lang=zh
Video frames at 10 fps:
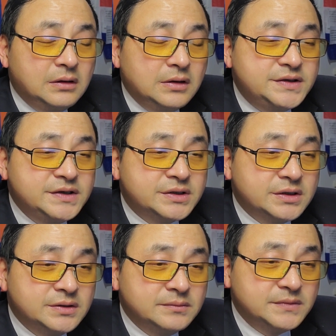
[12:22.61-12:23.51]
精
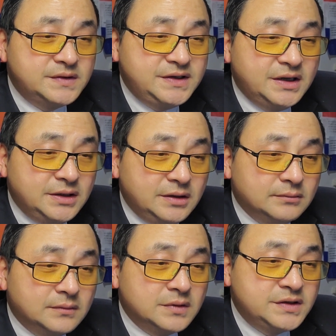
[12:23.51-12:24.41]
神鉴定。
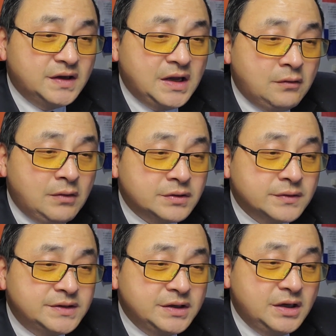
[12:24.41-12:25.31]
检察官说，
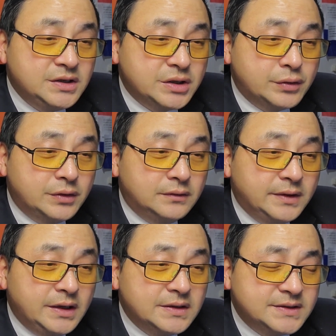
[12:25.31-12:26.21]
鉴定结果认
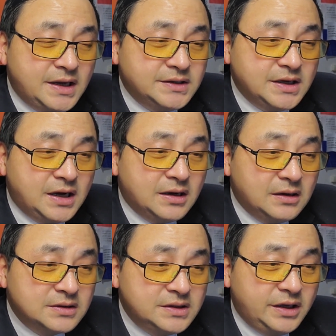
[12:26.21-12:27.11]
为山下
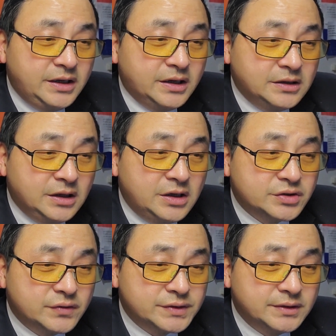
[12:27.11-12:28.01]
切也可以
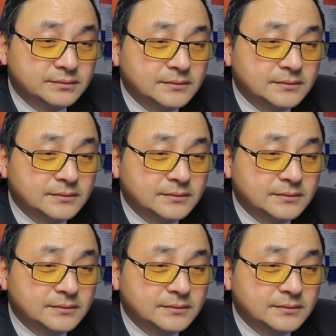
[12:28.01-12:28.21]
受审。